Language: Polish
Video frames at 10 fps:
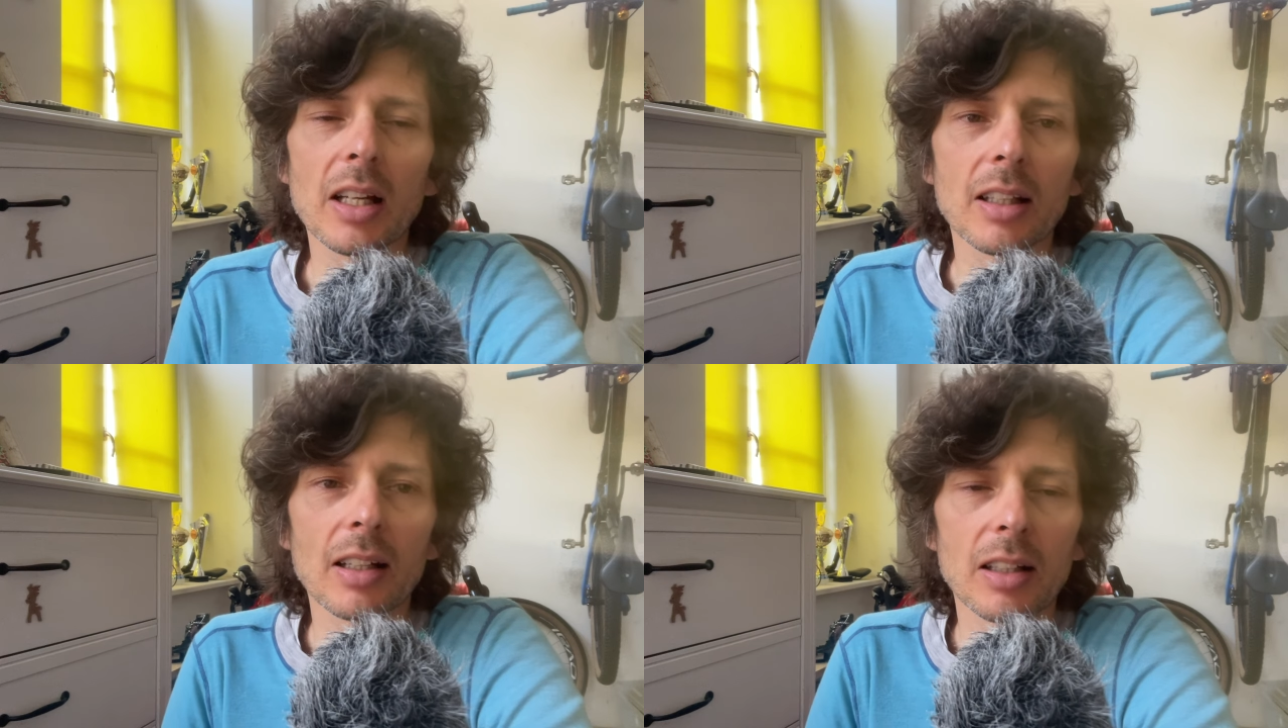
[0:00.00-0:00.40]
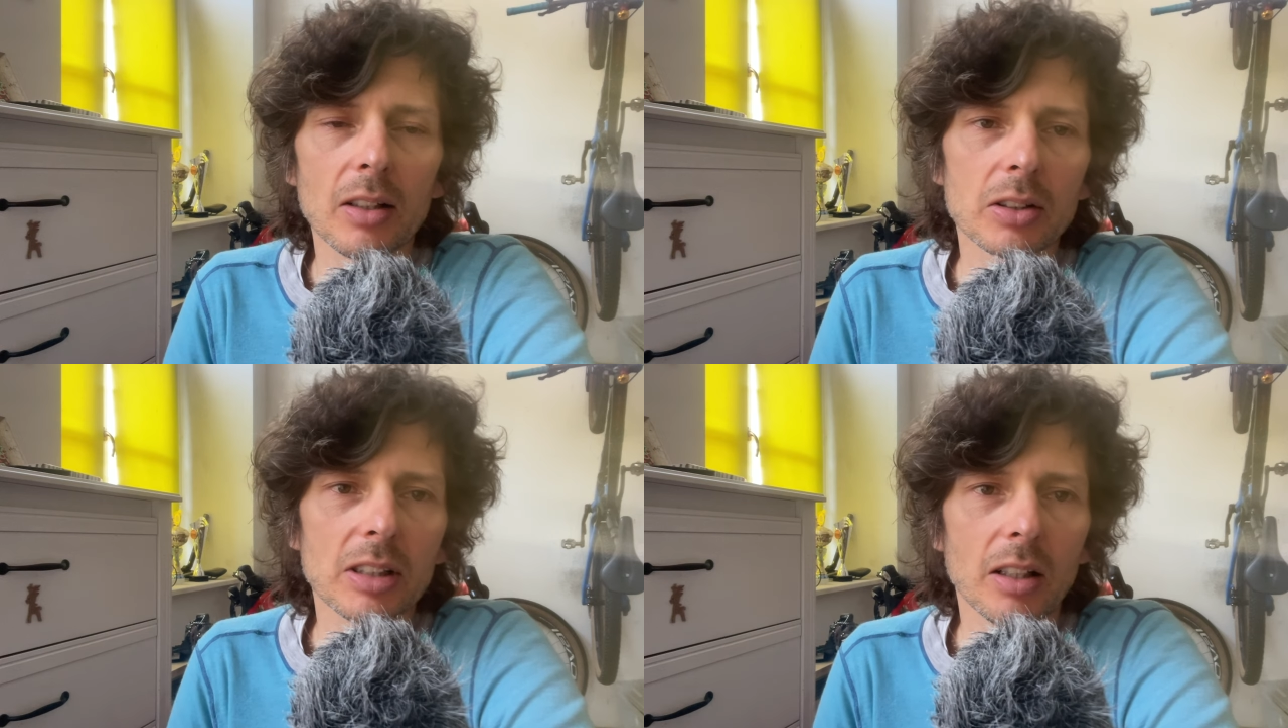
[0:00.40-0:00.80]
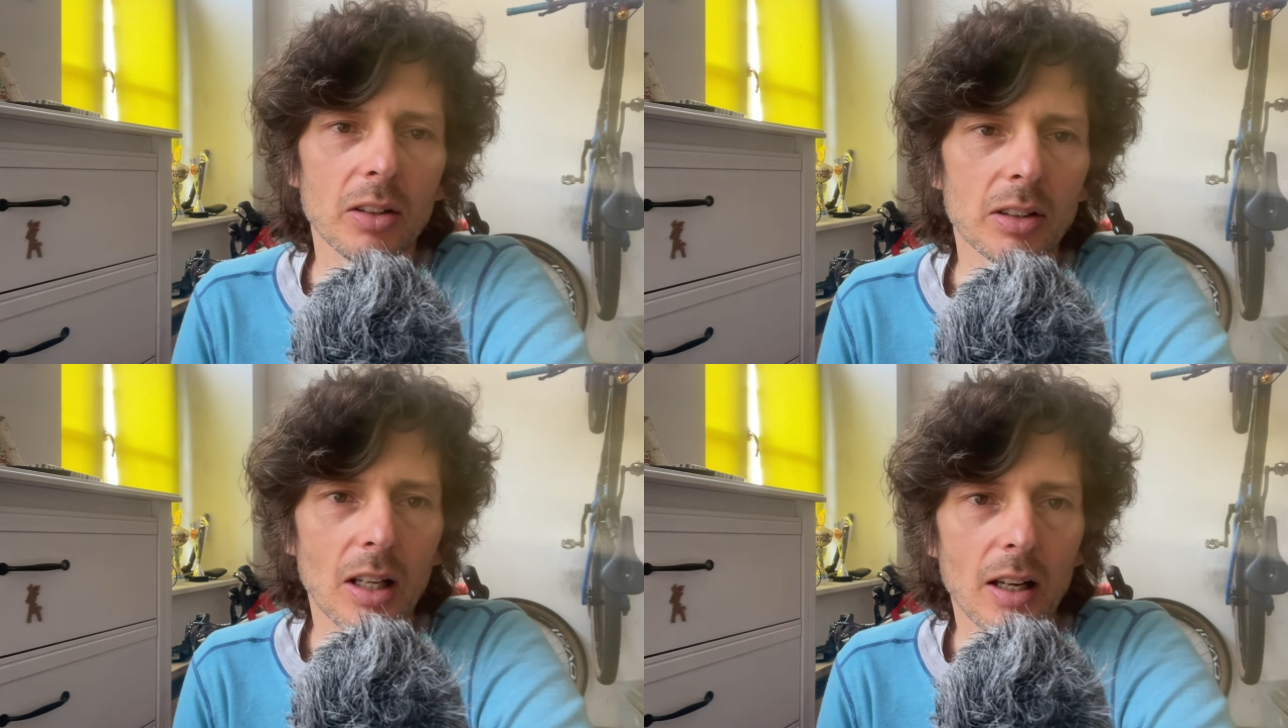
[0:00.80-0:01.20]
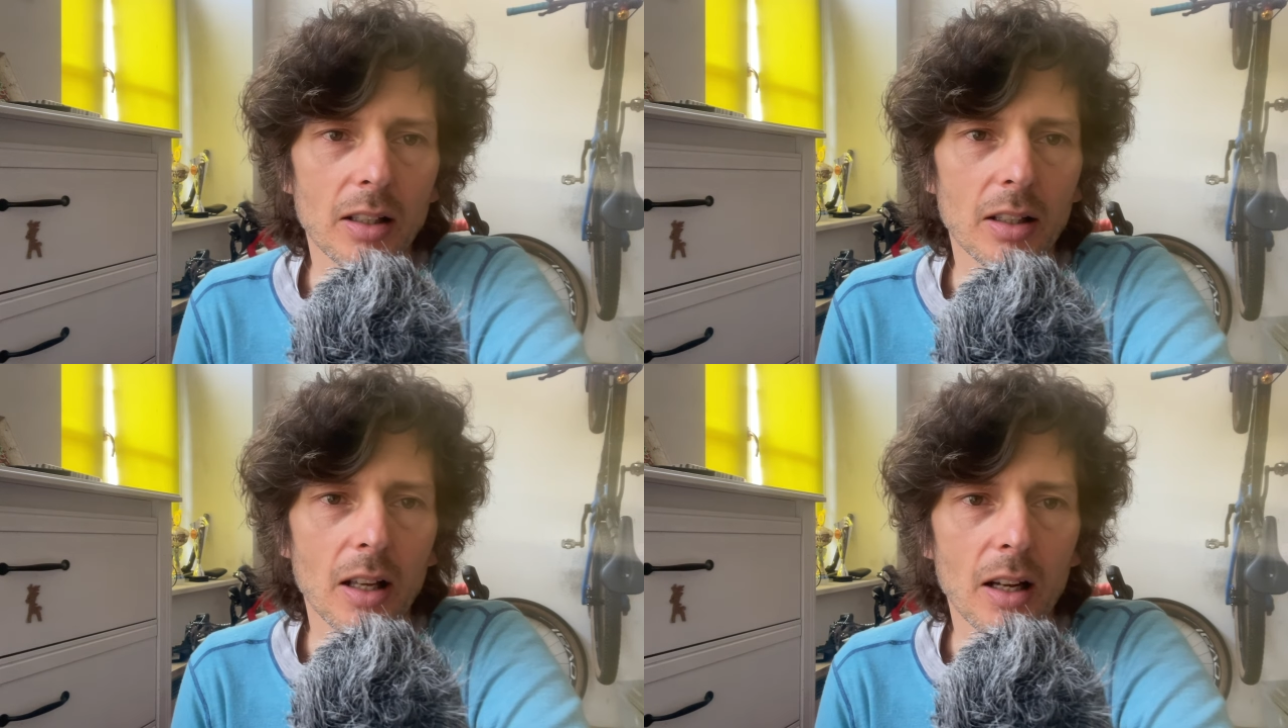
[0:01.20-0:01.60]
ataki ostatnio na,
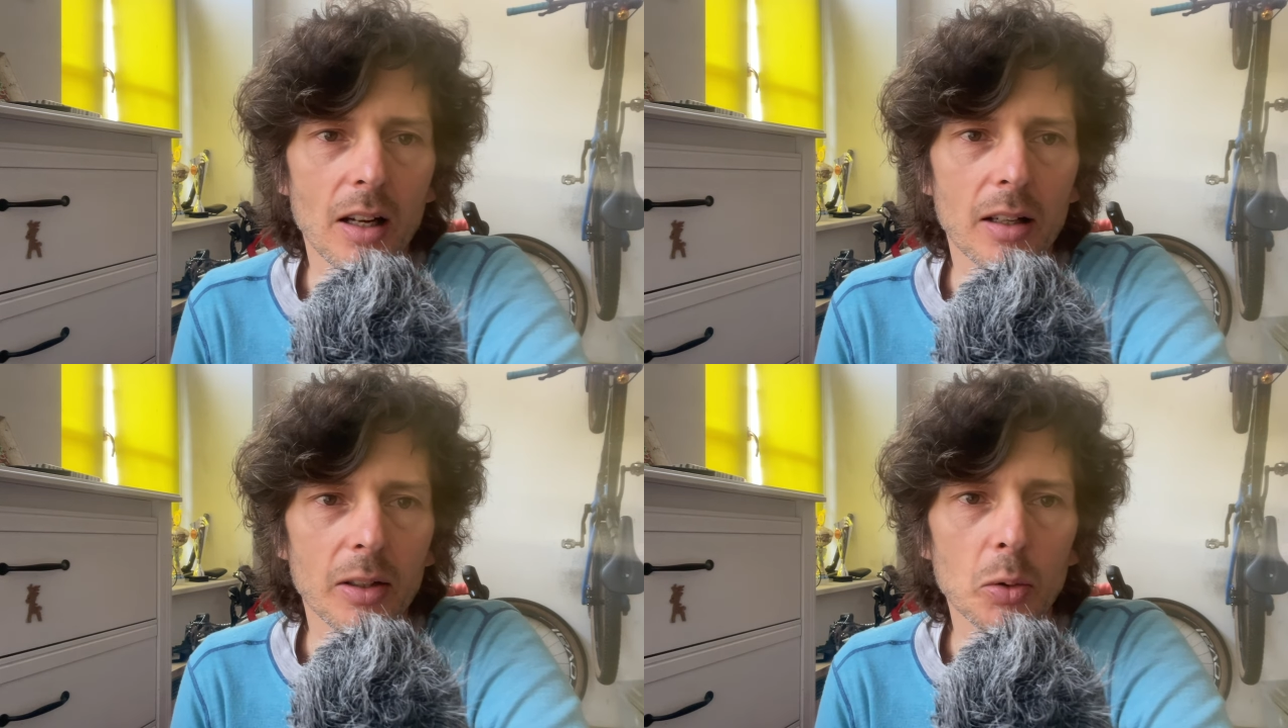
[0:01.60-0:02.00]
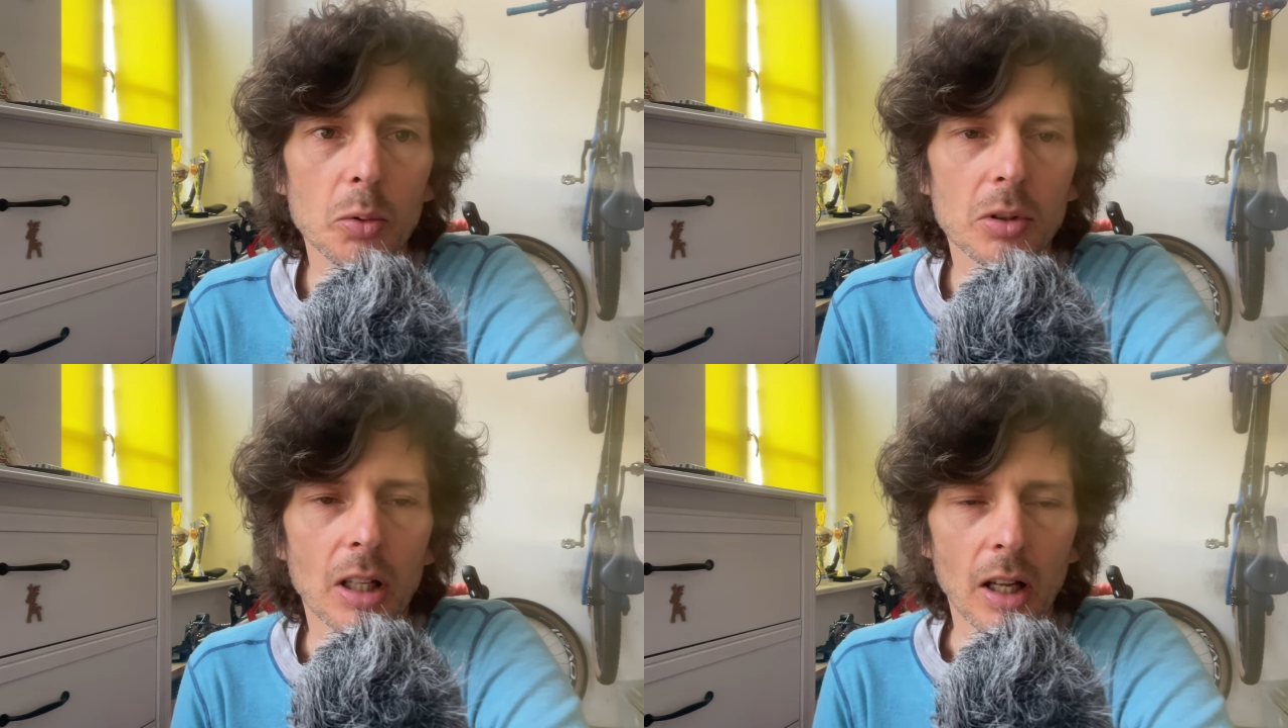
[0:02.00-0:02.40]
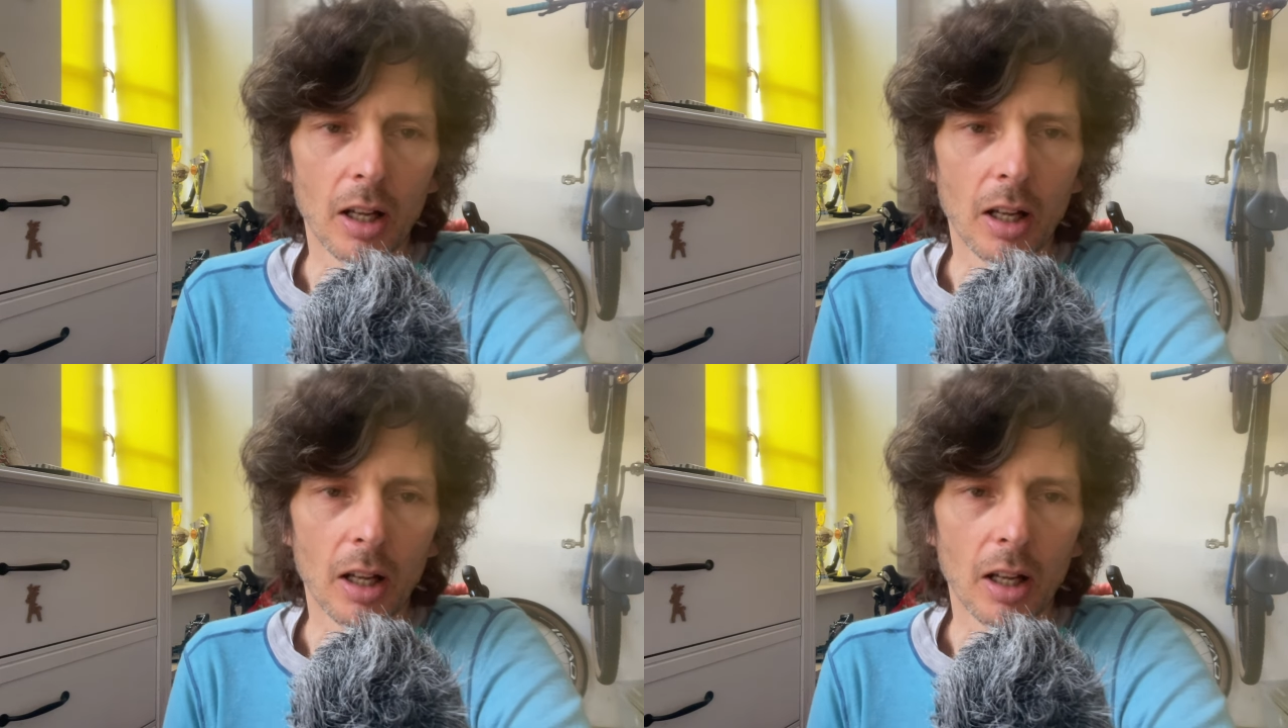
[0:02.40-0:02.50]
na redut